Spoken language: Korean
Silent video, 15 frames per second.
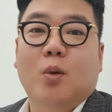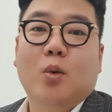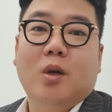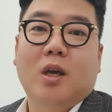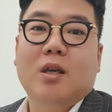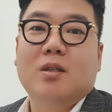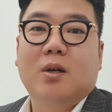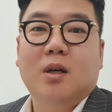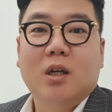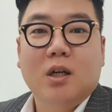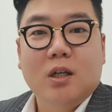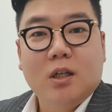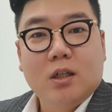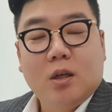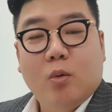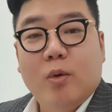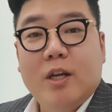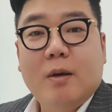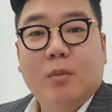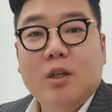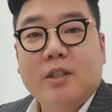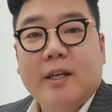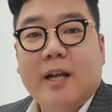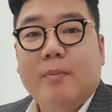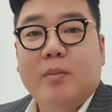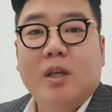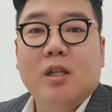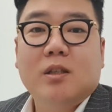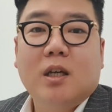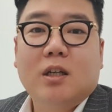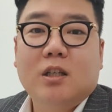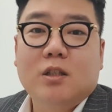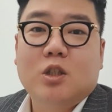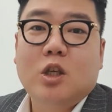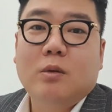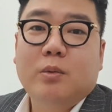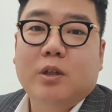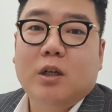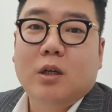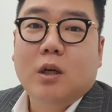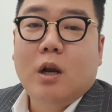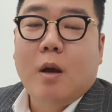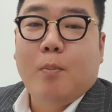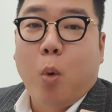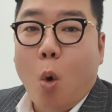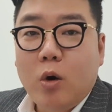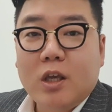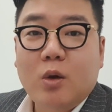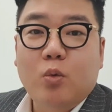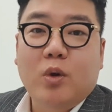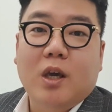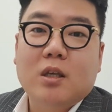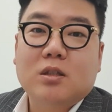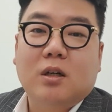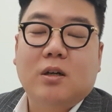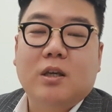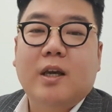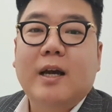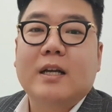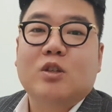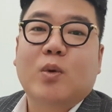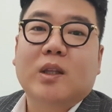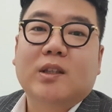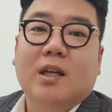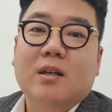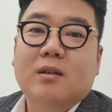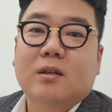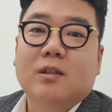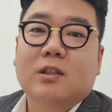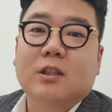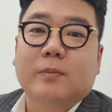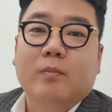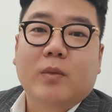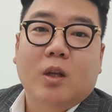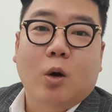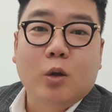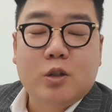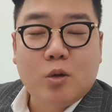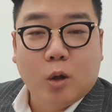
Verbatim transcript: 이렇게 해서 왜냐면 그 사람은 일단은 집을 보기 위해서 이까지 왔다는 거는 어,